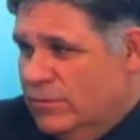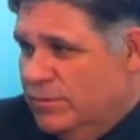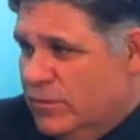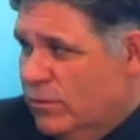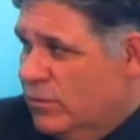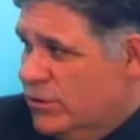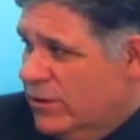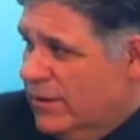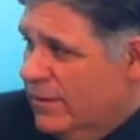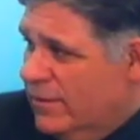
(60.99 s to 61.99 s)
de
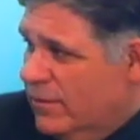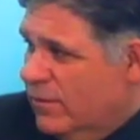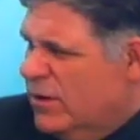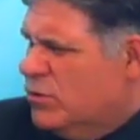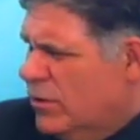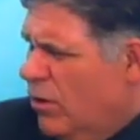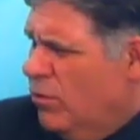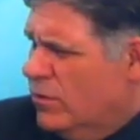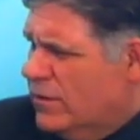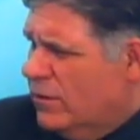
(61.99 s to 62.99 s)
Psicologia. Isso. Regional
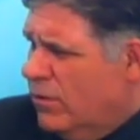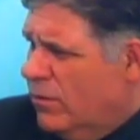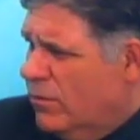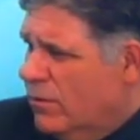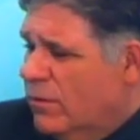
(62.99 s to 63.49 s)
ou estadual? Regional